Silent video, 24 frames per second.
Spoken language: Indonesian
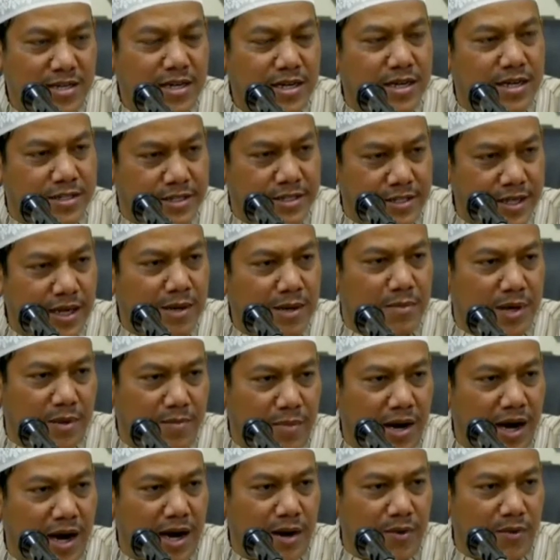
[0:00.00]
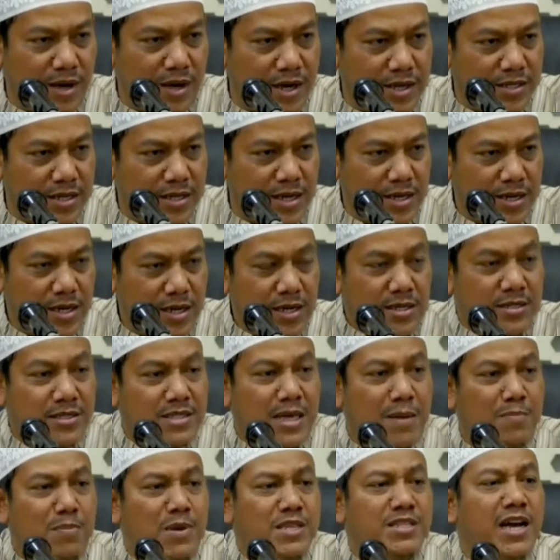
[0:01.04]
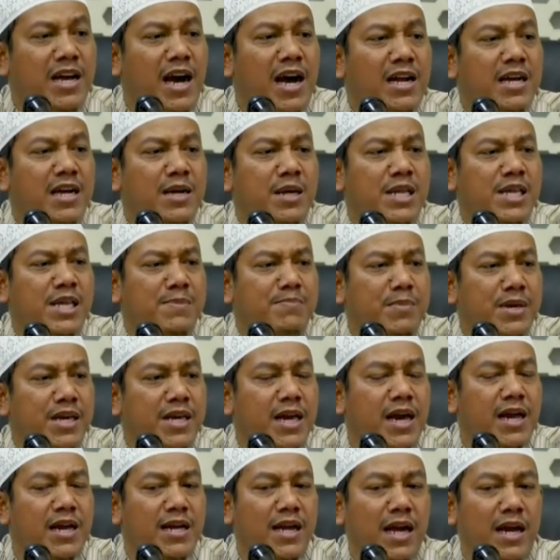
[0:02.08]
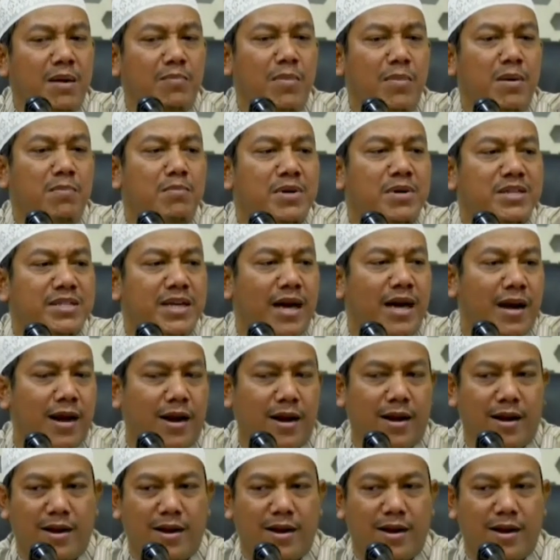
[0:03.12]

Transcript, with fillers: kecil memang awalnya, tapi jangan dibiarkan membesar.